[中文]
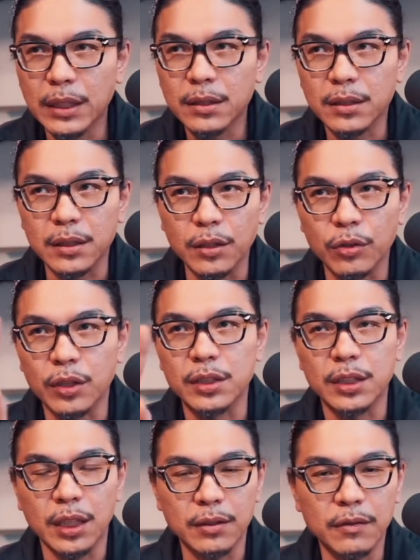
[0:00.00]
其中有个
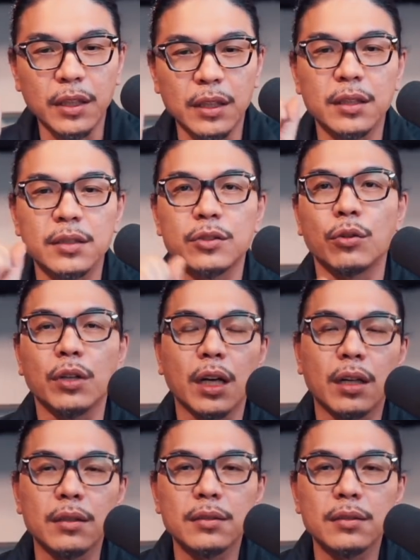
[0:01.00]
人很很重要，